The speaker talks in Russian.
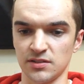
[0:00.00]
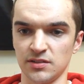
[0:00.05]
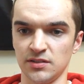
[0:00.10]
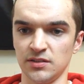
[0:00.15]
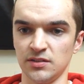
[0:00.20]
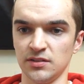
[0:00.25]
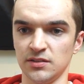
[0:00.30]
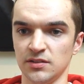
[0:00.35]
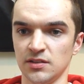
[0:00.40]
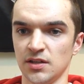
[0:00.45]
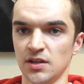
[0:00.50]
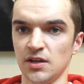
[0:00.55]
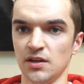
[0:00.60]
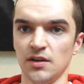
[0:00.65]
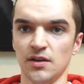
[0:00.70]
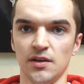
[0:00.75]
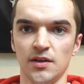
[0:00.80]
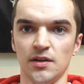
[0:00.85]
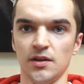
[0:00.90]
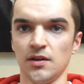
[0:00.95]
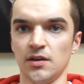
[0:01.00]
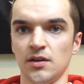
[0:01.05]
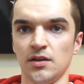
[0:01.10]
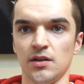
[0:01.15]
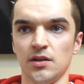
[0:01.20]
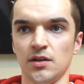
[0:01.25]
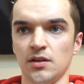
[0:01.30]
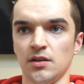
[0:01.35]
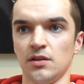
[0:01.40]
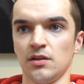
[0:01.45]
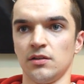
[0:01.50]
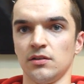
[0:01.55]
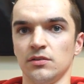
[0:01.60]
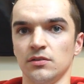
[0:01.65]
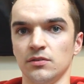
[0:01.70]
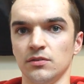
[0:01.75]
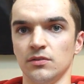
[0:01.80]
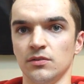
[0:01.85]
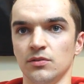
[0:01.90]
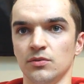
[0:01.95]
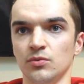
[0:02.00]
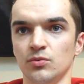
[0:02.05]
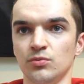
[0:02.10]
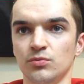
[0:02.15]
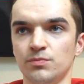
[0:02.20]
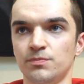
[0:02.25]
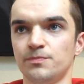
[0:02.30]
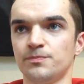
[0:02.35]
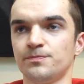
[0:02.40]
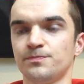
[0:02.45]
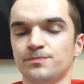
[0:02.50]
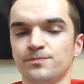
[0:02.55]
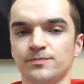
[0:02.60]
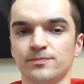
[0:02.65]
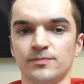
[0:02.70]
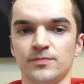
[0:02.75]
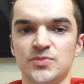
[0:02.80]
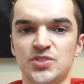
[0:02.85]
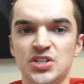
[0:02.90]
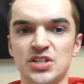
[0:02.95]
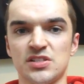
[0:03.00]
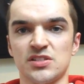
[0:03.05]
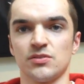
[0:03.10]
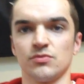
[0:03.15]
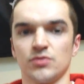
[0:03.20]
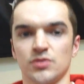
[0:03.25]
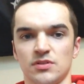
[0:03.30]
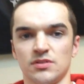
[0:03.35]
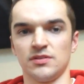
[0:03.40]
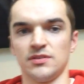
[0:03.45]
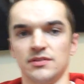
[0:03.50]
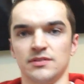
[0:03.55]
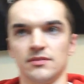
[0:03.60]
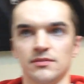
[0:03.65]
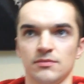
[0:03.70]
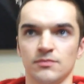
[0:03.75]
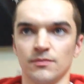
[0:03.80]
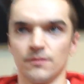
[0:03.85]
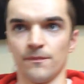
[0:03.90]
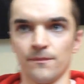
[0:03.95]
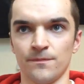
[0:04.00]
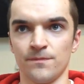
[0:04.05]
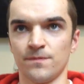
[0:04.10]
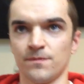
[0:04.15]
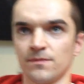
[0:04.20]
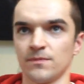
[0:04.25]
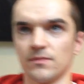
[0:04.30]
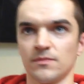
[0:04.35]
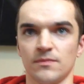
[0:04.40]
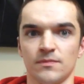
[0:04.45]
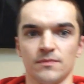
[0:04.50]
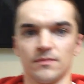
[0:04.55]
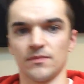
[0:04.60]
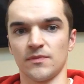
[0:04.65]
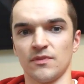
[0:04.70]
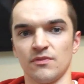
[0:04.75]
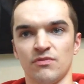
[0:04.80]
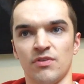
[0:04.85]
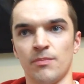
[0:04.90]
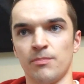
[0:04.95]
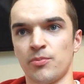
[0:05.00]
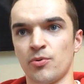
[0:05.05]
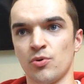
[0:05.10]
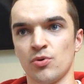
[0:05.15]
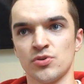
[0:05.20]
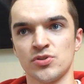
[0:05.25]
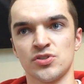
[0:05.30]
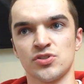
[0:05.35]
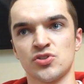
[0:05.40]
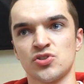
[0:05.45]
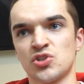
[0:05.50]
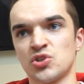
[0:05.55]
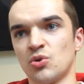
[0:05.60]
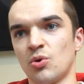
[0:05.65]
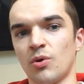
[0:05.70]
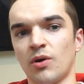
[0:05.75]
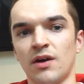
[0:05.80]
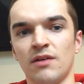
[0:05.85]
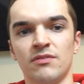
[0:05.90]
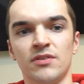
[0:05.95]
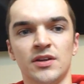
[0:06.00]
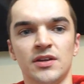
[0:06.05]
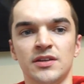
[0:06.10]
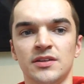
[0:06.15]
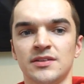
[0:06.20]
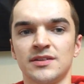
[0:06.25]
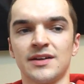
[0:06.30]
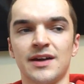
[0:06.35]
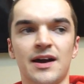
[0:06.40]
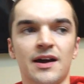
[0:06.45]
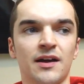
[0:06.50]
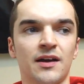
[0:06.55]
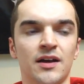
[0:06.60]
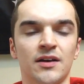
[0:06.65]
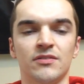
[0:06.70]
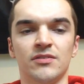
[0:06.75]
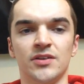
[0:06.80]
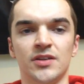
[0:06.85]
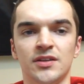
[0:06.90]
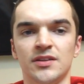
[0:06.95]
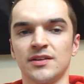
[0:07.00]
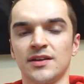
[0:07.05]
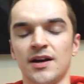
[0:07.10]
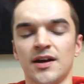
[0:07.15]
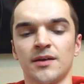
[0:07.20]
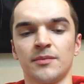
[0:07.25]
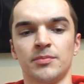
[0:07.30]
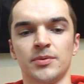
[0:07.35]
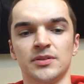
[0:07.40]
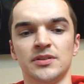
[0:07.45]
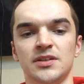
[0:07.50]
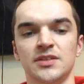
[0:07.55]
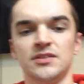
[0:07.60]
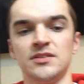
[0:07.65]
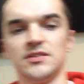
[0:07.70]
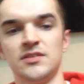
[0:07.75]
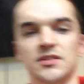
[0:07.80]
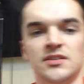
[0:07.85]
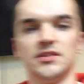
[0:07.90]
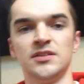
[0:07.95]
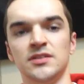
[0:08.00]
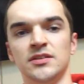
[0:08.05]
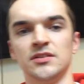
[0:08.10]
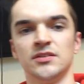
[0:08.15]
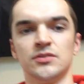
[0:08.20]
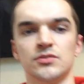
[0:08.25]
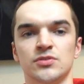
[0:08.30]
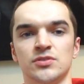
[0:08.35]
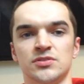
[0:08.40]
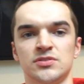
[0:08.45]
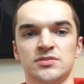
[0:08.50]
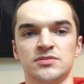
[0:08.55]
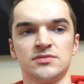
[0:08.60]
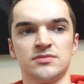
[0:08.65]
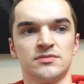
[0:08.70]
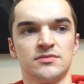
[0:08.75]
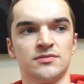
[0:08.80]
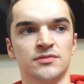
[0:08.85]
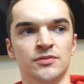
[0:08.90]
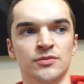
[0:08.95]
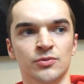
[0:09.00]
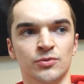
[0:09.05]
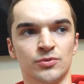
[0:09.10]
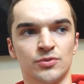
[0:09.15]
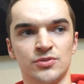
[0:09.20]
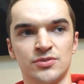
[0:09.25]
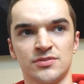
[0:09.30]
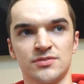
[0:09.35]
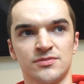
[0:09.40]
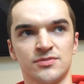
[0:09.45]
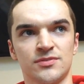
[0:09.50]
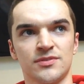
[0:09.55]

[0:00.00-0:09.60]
и, ну, честно, вот вопрос, что говорить, как говорить, как подойти, то есть, ну, то есть